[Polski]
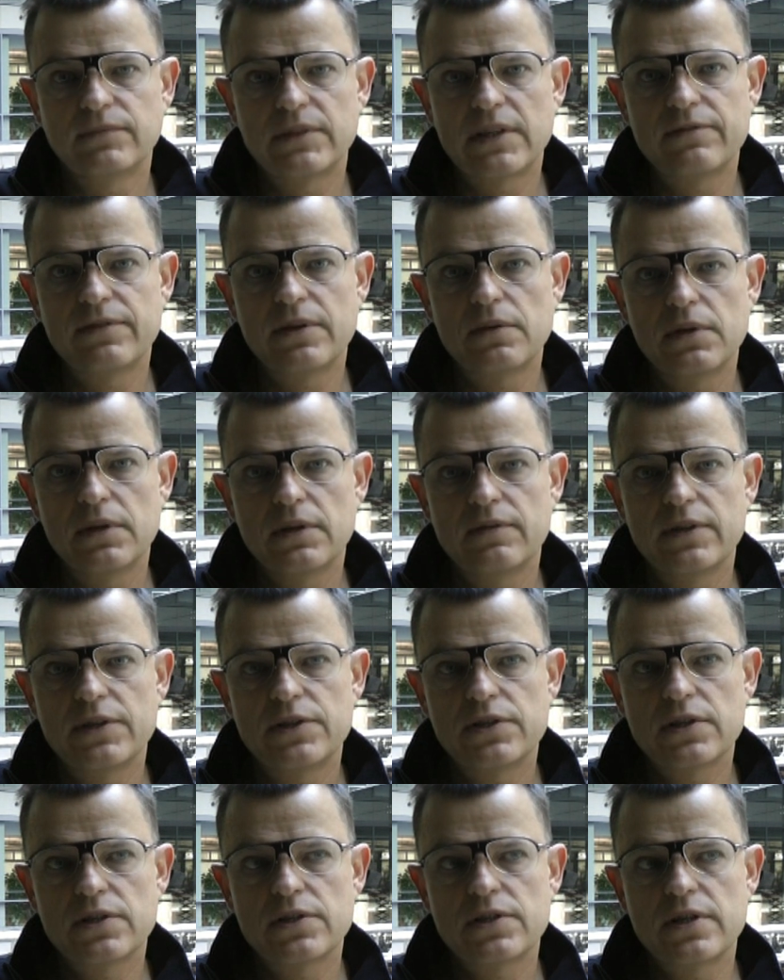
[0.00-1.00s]

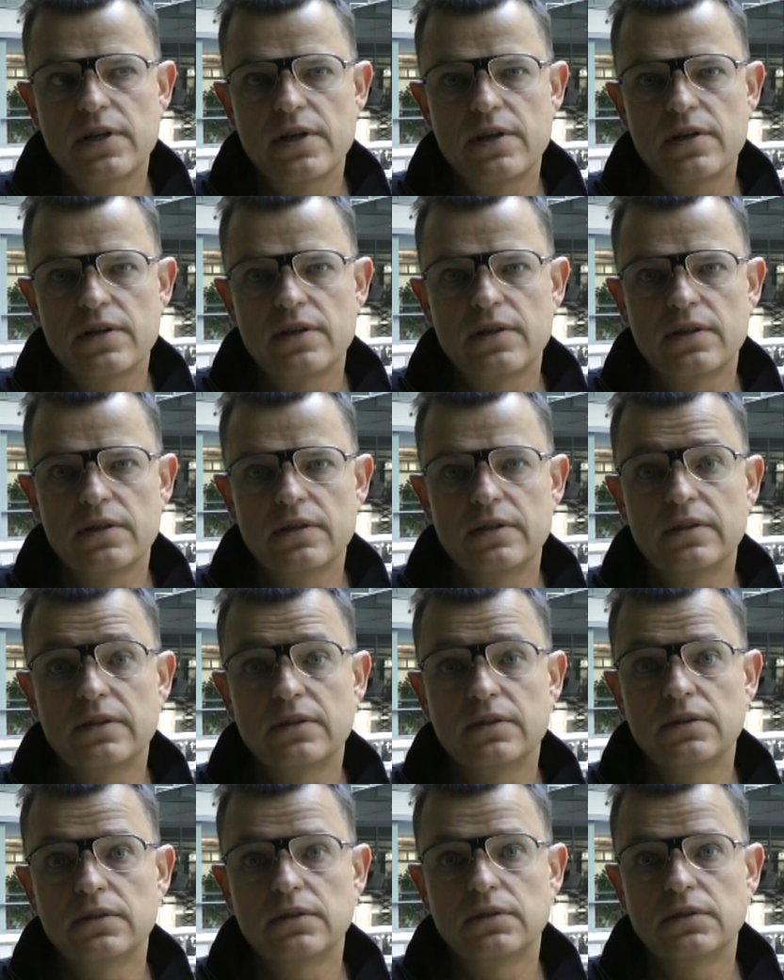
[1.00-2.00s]
TVN24 y, y,
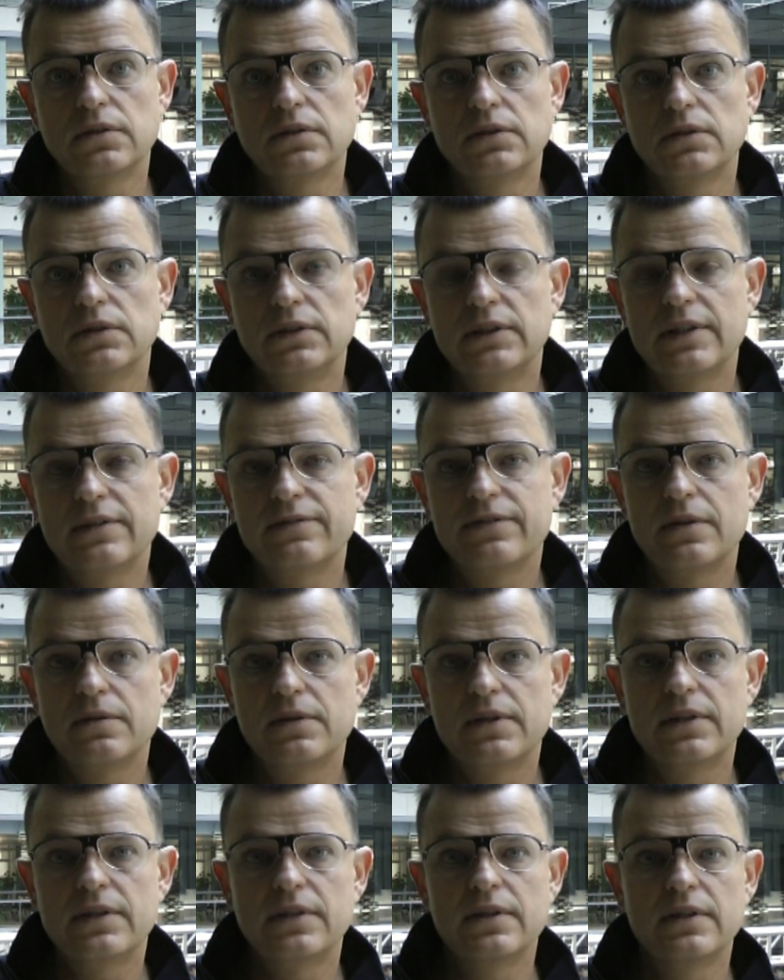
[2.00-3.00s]
y, i
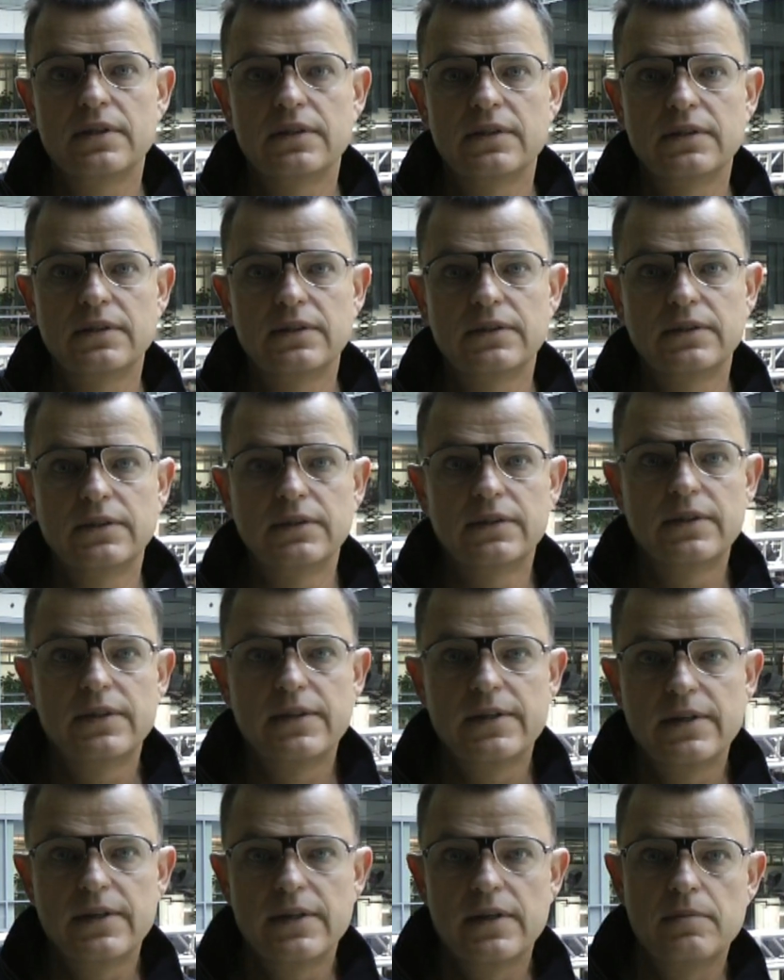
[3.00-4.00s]

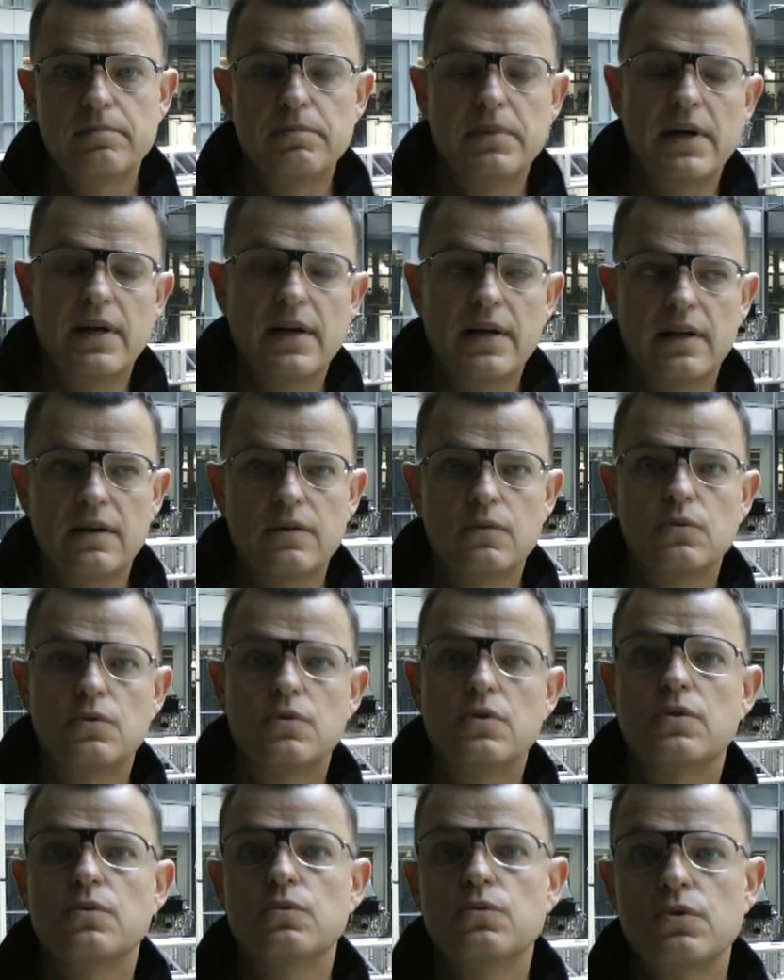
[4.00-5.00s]
TVN.pl
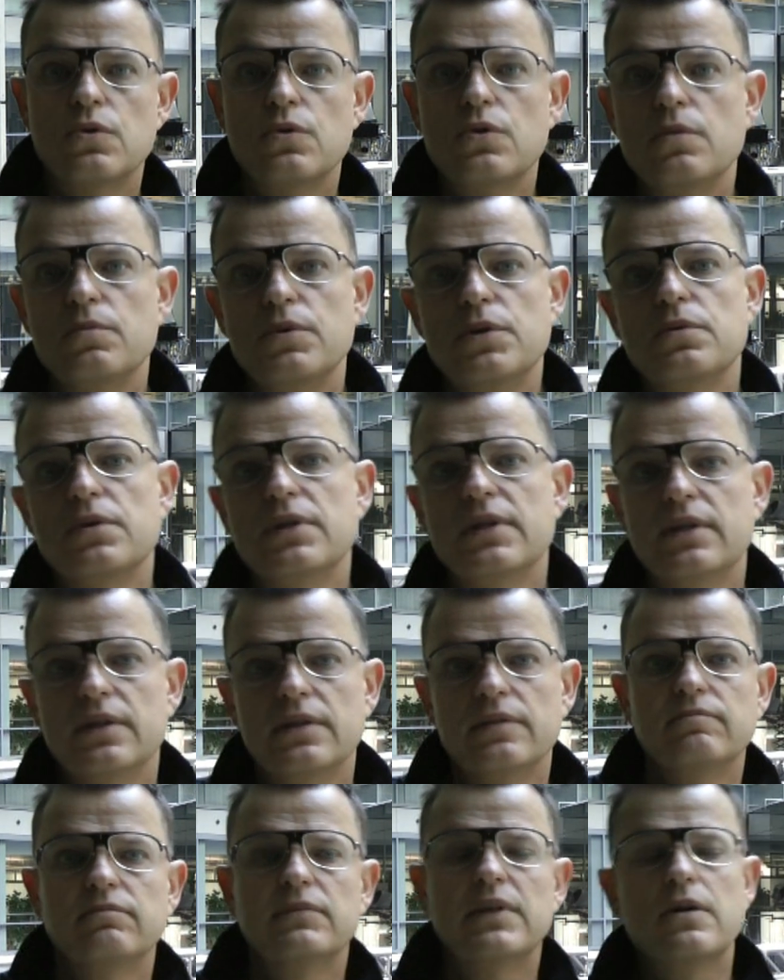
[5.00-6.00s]

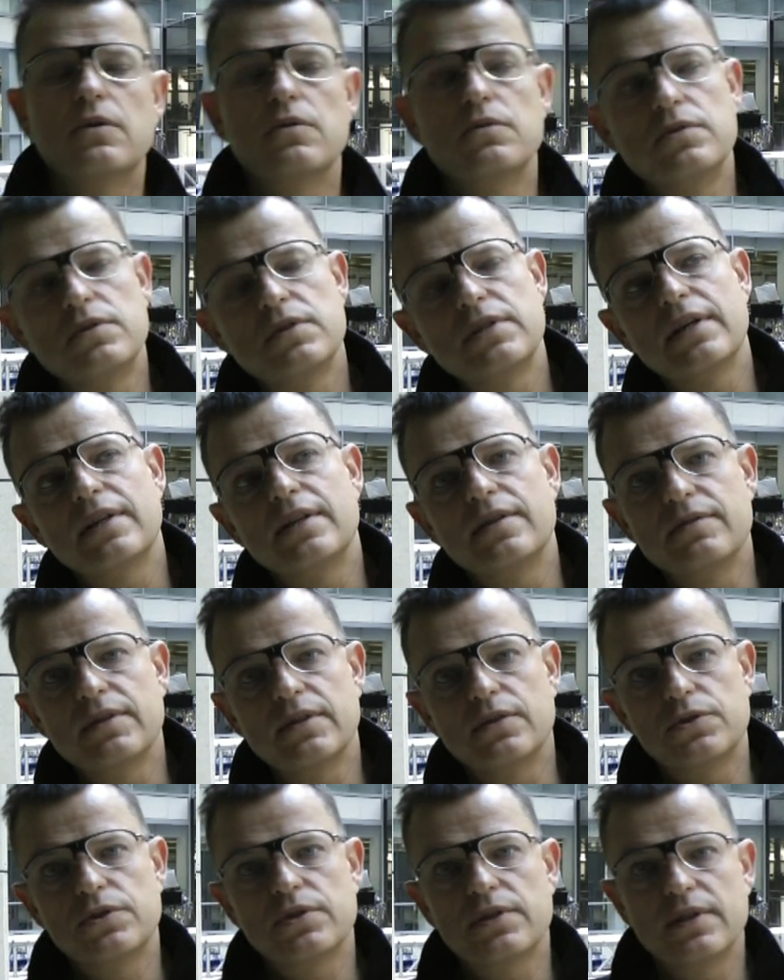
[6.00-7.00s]
uruchomiły taką
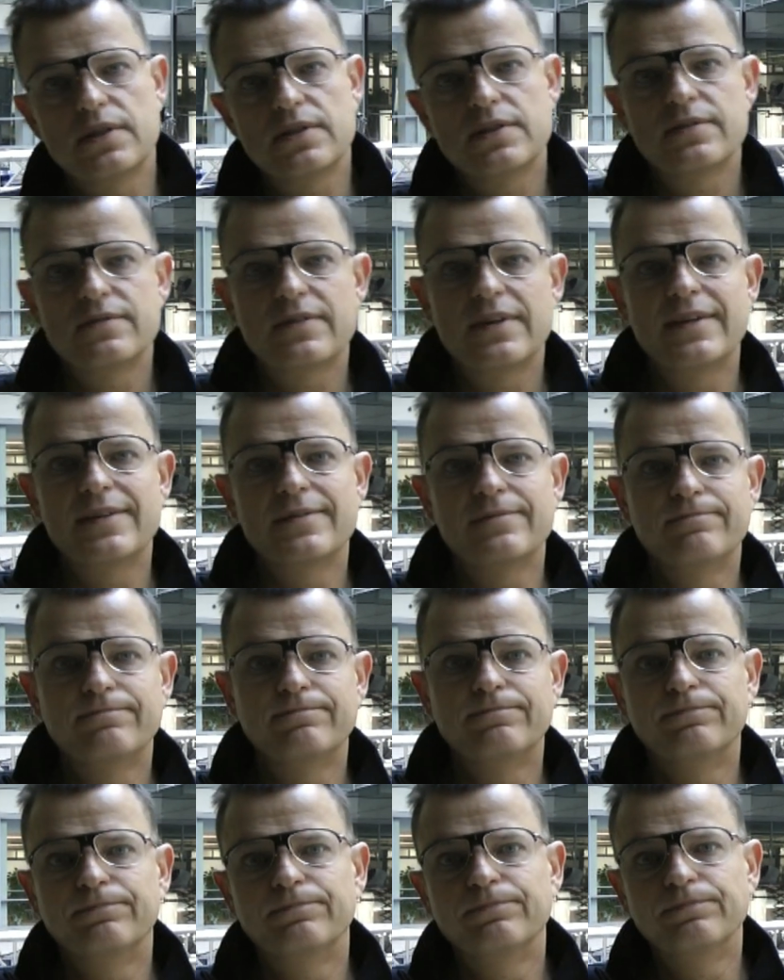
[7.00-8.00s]
inicjatywę, to się nazywa, mm, mm,
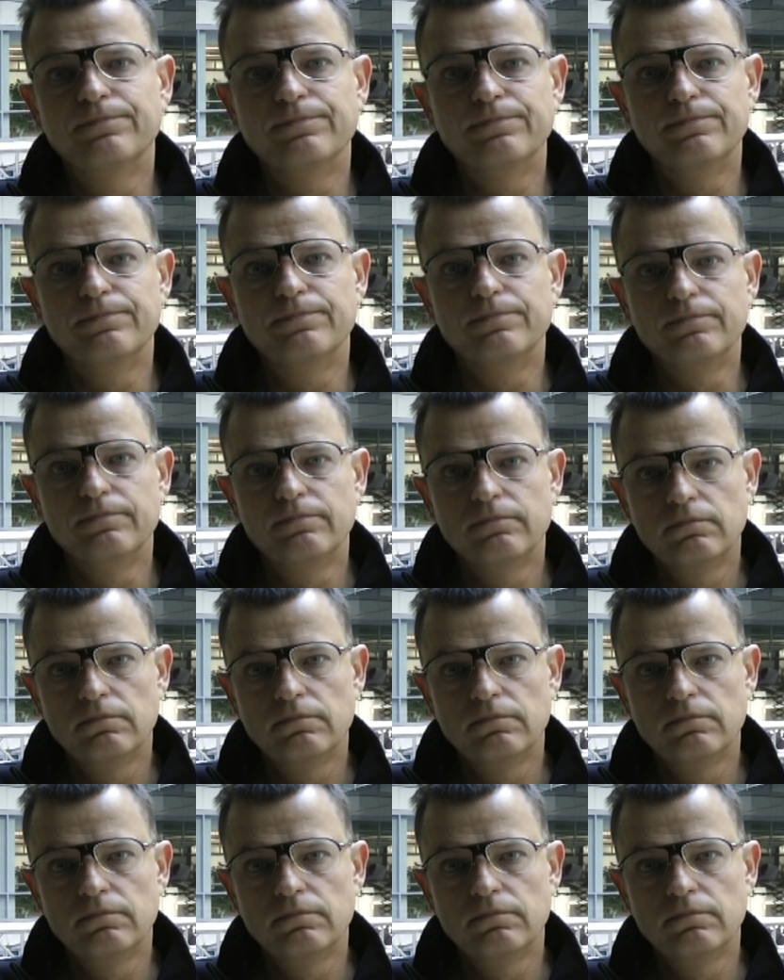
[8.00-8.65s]
mm,